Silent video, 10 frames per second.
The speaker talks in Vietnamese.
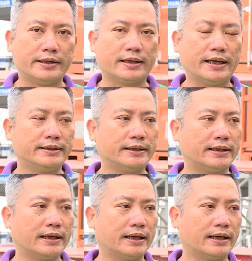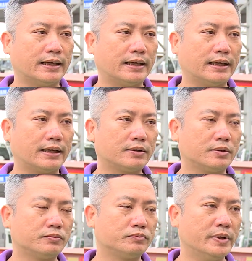Hiện nay thì là
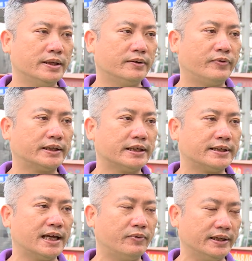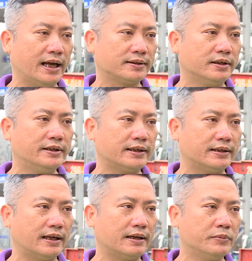ờ, bên VTC vẫn đang thực hiện
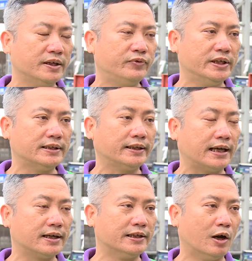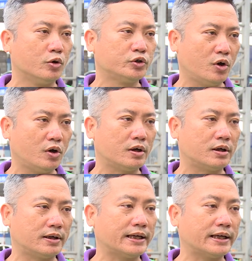là miễn phí dán thẻ lần đầu cho